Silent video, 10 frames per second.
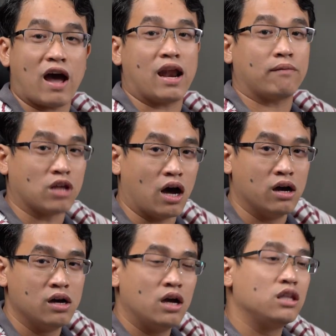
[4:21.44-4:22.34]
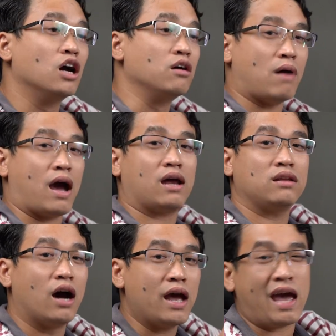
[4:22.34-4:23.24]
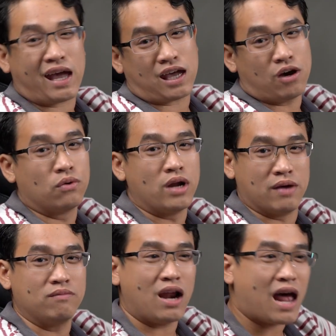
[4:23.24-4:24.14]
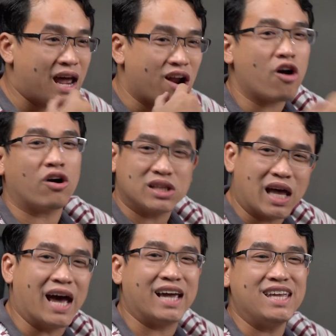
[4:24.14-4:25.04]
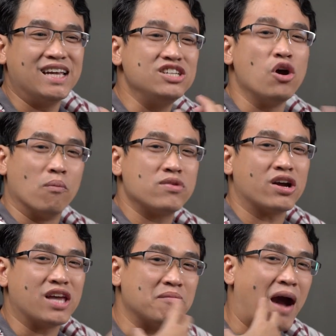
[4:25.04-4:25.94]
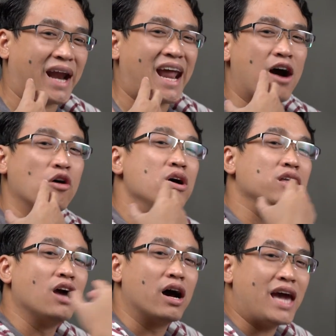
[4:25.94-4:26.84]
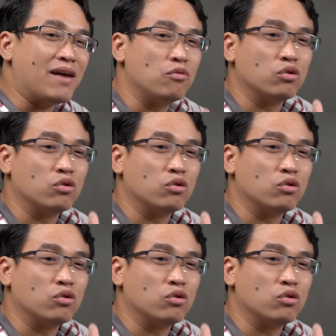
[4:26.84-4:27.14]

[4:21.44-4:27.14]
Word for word: line adapter nhưng mà với hai cái ưu điểm là nó có thể sử dụng cho những bạn nào chơi game